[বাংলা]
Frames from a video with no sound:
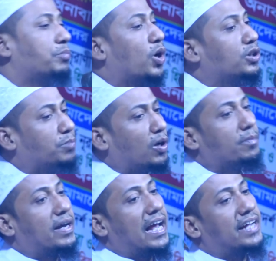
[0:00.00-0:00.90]
বোন
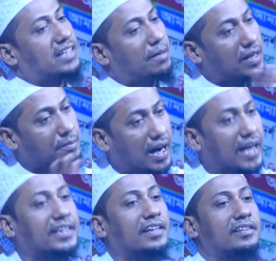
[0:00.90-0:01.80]
বলবে না এটা আমার
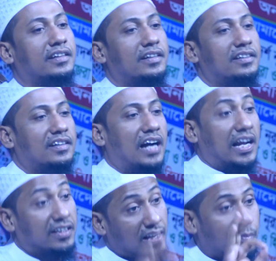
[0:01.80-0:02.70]
ভাই
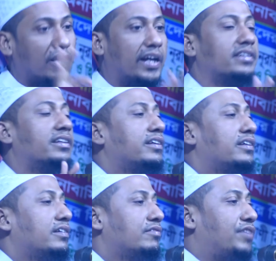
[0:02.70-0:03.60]
আল্লাহ বলেন
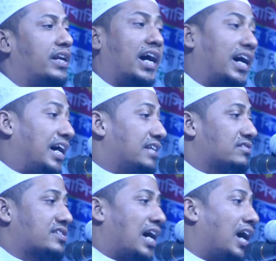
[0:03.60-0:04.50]
ফালা
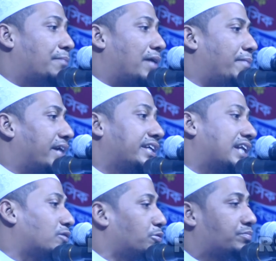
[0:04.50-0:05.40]
আনসা বাবা
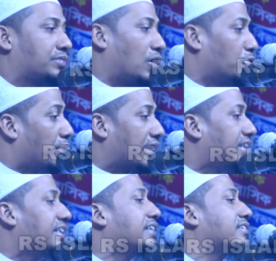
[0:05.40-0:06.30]
ইনা হুমা
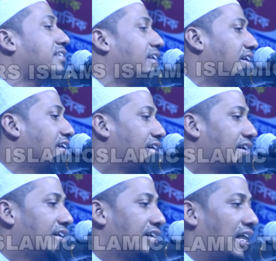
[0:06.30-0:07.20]
ইদিন
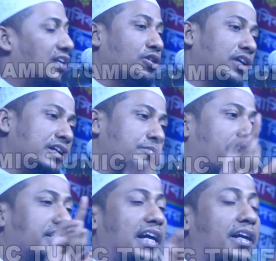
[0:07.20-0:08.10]
হাসরের
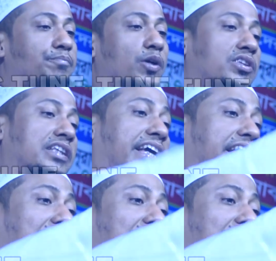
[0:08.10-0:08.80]
ময়দানে প্রত্যেকে